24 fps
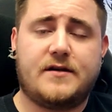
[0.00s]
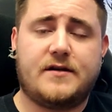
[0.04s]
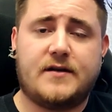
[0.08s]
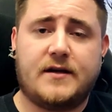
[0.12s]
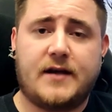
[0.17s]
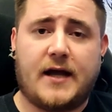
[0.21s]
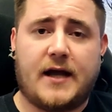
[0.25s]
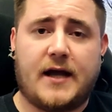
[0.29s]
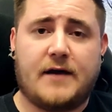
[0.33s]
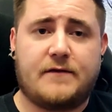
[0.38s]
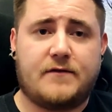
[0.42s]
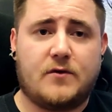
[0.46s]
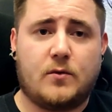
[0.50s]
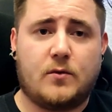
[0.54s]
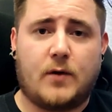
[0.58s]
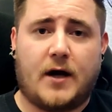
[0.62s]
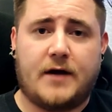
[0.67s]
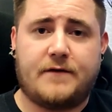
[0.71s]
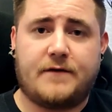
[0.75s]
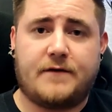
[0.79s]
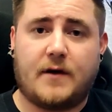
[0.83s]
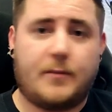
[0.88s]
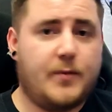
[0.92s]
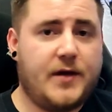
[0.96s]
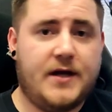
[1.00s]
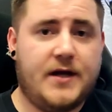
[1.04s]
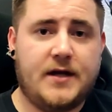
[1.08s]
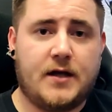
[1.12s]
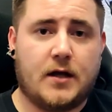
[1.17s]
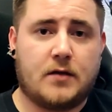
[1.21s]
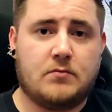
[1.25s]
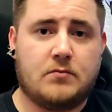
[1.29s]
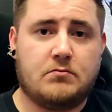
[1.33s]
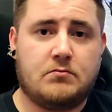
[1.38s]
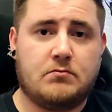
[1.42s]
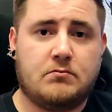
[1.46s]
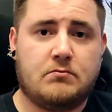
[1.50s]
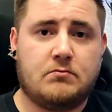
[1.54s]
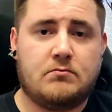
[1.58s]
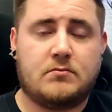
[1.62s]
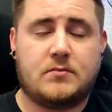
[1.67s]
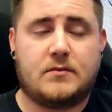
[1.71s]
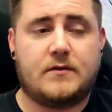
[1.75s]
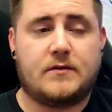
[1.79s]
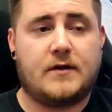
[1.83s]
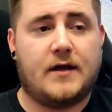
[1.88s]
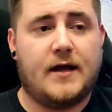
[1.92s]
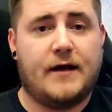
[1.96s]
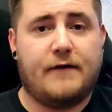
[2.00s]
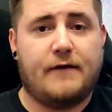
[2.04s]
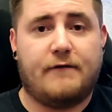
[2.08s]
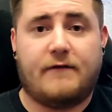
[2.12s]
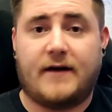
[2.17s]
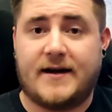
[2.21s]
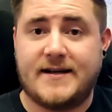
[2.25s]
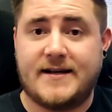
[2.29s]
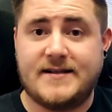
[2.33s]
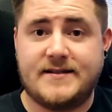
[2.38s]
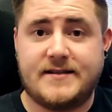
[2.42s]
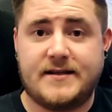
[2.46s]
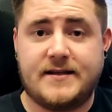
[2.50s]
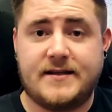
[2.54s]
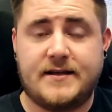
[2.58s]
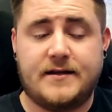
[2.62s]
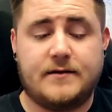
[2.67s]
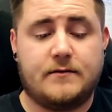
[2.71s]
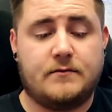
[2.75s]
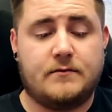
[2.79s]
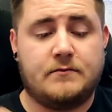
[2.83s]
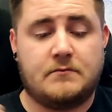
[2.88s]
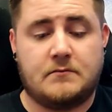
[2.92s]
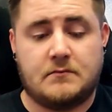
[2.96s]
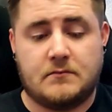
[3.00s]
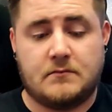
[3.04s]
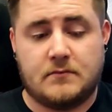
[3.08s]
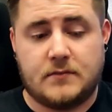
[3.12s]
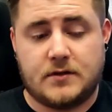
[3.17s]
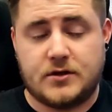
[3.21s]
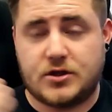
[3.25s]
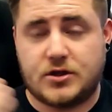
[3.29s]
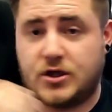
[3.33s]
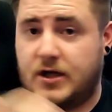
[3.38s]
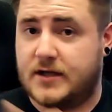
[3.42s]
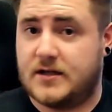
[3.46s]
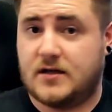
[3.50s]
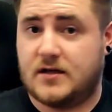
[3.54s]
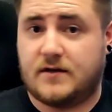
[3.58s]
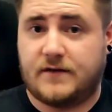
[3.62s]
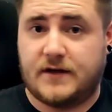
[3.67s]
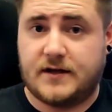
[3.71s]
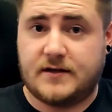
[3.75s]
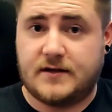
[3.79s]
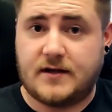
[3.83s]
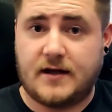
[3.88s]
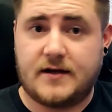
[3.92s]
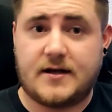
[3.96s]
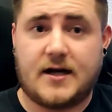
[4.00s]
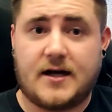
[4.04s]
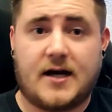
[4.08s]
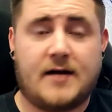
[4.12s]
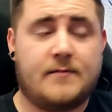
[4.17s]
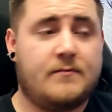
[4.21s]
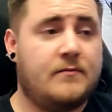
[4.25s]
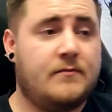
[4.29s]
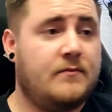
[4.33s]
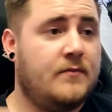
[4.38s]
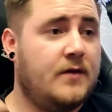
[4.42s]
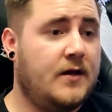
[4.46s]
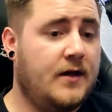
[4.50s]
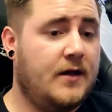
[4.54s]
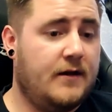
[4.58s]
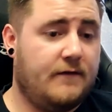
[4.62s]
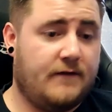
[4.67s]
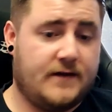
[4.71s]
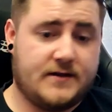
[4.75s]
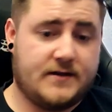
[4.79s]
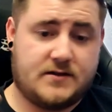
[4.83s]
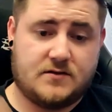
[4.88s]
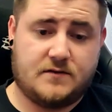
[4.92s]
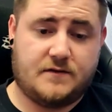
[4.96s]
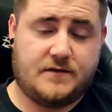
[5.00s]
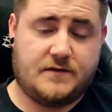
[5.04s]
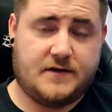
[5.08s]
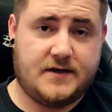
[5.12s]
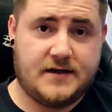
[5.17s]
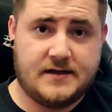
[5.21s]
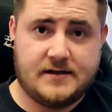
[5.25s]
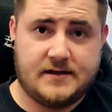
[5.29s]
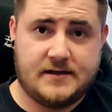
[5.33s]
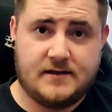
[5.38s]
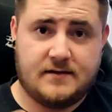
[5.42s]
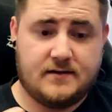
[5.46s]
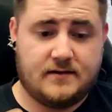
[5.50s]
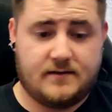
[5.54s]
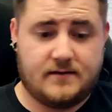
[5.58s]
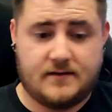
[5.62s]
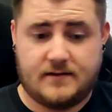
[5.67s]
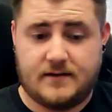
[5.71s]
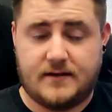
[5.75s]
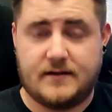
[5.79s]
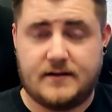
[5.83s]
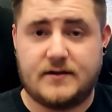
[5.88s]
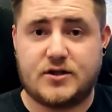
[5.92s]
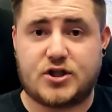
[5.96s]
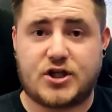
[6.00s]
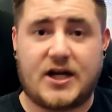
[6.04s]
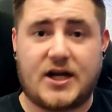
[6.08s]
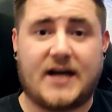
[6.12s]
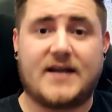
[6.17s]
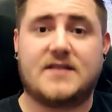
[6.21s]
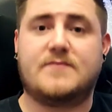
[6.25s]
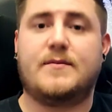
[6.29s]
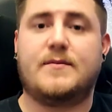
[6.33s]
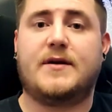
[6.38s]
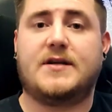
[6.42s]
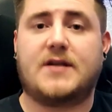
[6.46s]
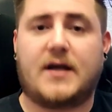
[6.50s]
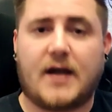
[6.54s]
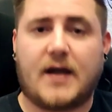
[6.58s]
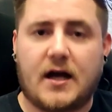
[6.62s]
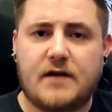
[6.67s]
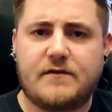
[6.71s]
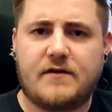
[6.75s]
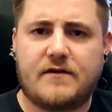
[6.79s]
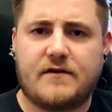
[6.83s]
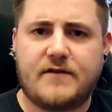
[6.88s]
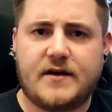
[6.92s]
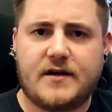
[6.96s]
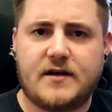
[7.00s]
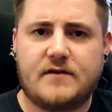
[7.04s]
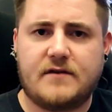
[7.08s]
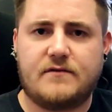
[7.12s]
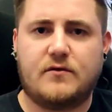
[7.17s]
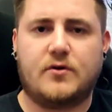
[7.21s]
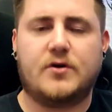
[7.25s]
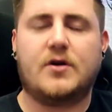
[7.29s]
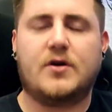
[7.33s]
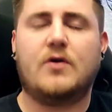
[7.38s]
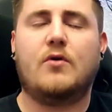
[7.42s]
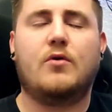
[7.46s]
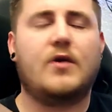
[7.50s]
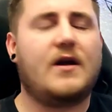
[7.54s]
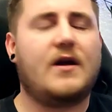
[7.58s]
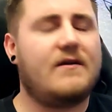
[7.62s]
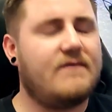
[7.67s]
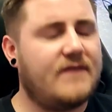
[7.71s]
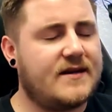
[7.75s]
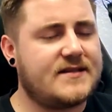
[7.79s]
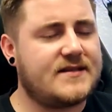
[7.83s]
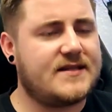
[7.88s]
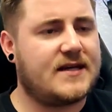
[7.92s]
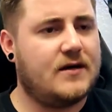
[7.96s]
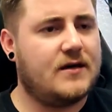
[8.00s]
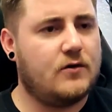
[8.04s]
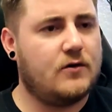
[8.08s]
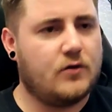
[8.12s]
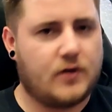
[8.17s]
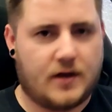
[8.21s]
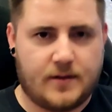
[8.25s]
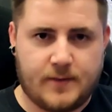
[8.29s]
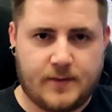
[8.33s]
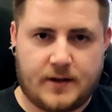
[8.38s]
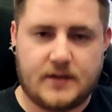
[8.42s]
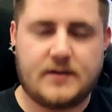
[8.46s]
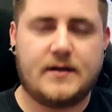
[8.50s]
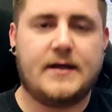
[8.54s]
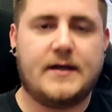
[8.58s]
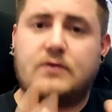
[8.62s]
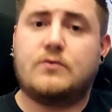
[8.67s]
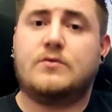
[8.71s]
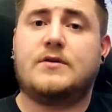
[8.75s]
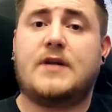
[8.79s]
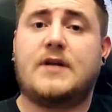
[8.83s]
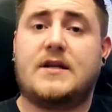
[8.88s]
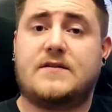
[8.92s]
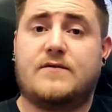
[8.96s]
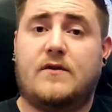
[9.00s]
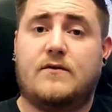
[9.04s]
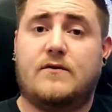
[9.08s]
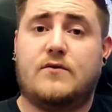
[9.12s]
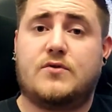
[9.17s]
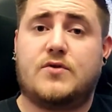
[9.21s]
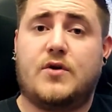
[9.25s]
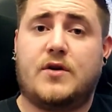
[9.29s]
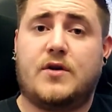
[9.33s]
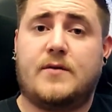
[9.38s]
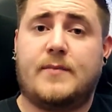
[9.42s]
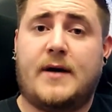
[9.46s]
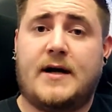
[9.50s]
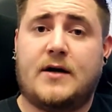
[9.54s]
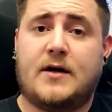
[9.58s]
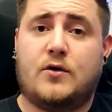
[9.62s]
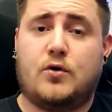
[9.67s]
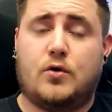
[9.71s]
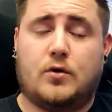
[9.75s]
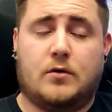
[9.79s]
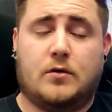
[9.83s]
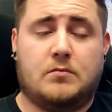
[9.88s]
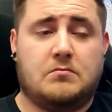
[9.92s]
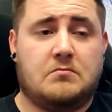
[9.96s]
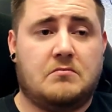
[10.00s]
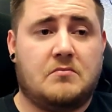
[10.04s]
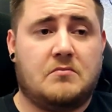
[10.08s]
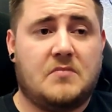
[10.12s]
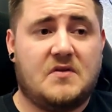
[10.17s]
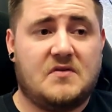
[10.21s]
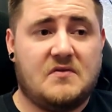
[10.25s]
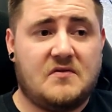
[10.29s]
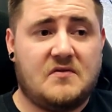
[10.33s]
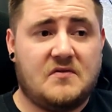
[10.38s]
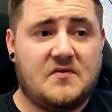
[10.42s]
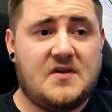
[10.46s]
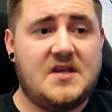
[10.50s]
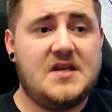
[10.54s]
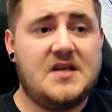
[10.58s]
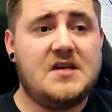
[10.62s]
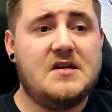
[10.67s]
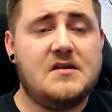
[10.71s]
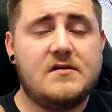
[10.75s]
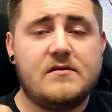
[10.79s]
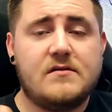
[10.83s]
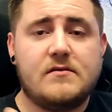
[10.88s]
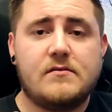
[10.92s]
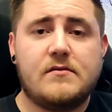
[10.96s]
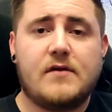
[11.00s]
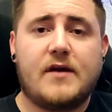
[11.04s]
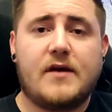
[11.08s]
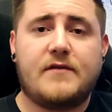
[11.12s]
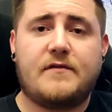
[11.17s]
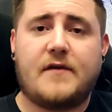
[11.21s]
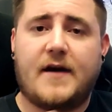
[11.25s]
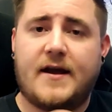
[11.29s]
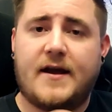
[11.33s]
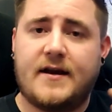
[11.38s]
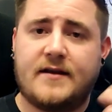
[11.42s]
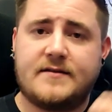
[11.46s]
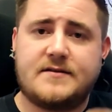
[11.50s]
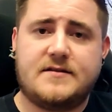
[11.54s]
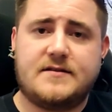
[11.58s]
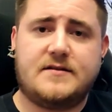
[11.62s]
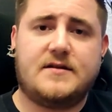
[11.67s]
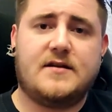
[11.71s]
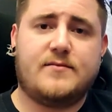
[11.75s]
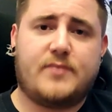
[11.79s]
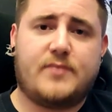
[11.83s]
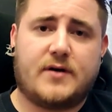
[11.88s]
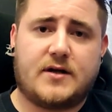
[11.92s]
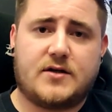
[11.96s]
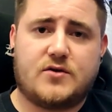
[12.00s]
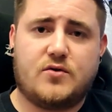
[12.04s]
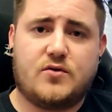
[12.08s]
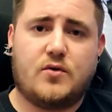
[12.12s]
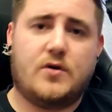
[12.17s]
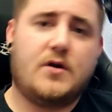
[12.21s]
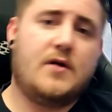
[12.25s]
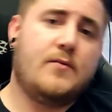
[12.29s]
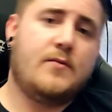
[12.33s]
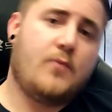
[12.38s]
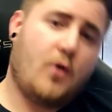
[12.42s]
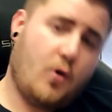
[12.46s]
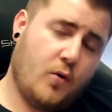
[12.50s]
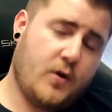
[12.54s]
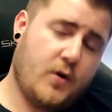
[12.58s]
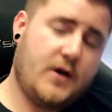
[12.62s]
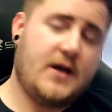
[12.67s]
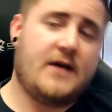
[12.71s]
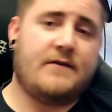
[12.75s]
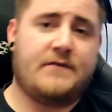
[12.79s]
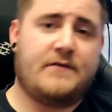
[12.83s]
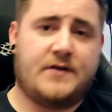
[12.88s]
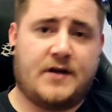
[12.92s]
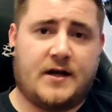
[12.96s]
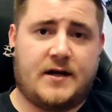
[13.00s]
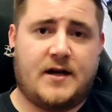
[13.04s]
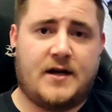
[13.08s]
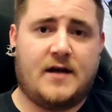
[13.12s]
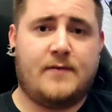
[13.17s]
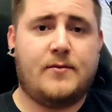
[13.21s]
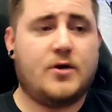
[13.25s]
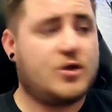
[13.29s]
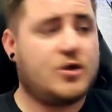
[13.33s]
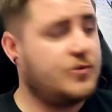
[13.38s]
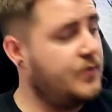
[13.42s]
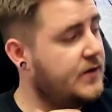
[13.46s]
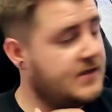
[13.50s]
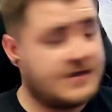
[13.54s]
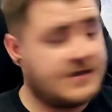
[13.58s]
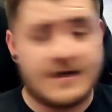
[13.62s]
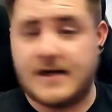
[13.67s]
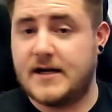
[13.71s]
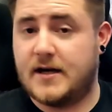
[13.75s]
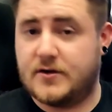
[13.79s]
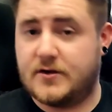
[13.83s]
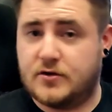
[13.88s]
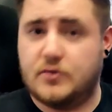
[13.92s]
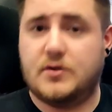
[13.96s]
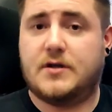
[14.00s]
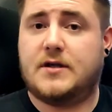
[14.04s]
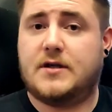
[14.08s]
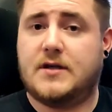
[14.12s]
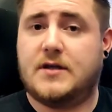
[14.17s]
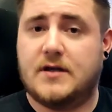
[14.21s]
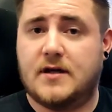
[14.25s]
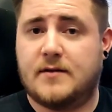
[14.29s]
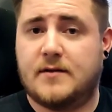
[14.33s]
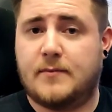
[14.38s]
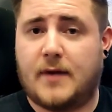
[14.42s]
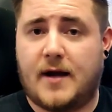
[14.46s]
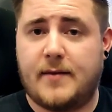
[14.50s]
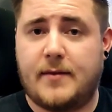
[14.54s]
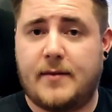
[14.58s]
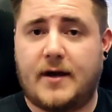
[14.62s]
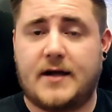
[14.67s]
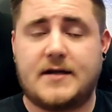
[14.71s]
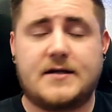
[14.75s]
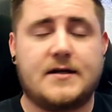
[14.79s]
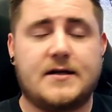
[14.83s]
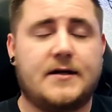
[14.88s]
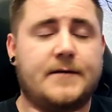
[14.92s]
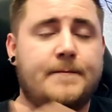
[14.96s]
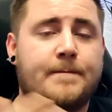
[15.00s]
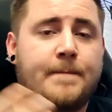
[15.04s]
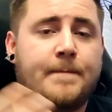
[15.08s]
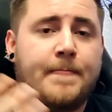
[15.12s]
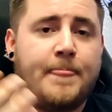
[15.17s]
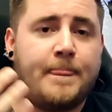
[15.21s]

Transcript: den Airflow einfach behindern, weil sie schlechte Qualität haben, weil zu viel starres Material verwendet wurde oder was auch immer. Und das wollen wir uns heute mal angucken. Wie verändern sich die Temperaturen im O11 e Dynamic, speziell natürlich hier in meinem Rechner,